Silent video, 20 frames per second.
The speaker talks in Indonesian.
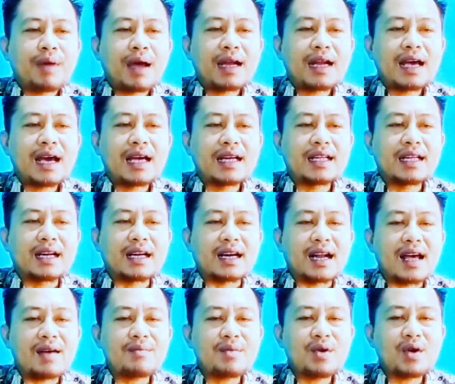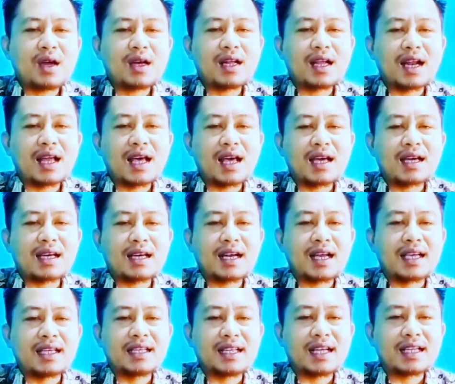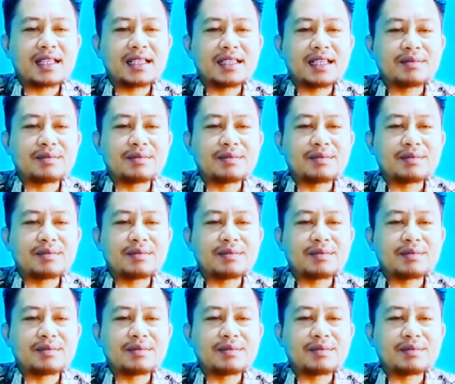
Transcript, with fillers: pada hari Rabu adalah kelahiran